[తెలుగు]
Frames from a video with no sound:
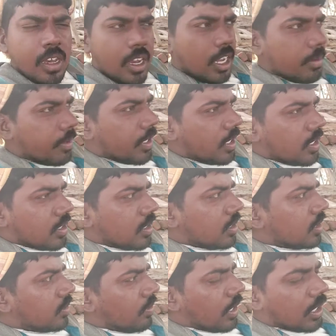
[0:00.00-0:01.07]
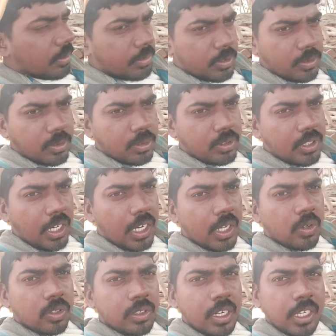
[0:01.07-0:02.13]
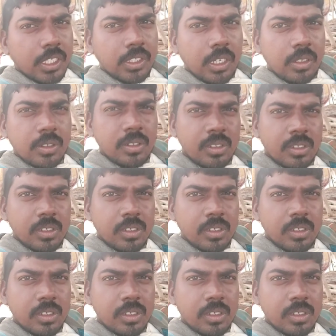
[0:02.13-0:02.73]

హాయ్ ఫ్రెండ్స్ వెల్కమ్ టు తల్లి కొడుకుల కథలు